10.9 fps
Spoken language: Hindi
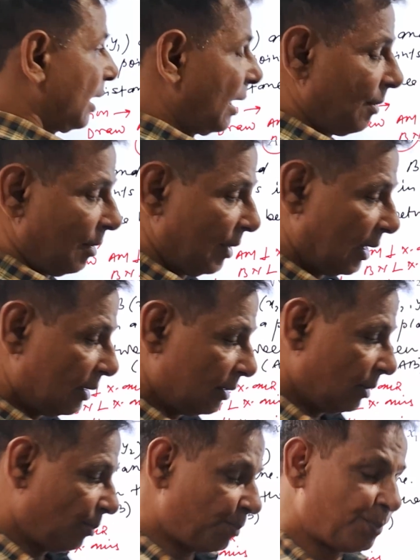अब हमें
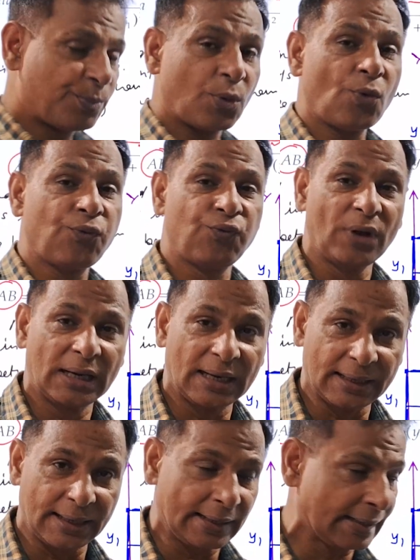प्रूफ में
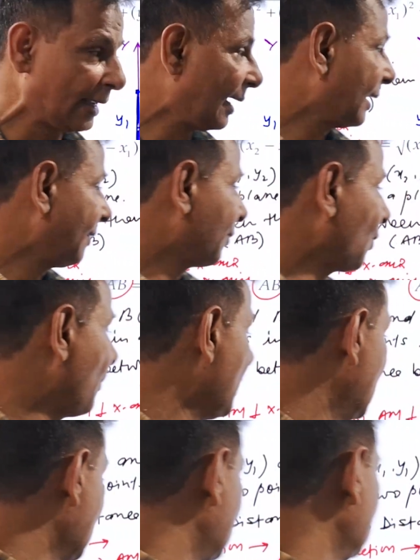लेना है क्या क्या प्रूफ में
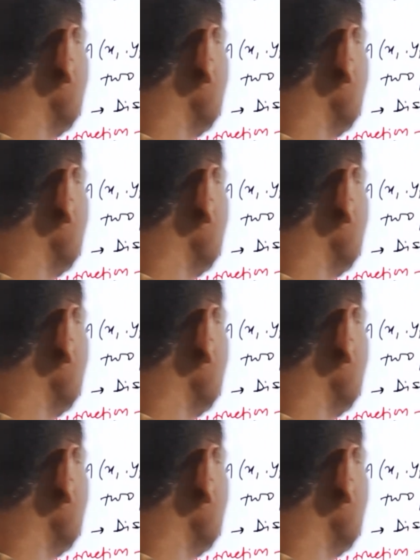लेंगे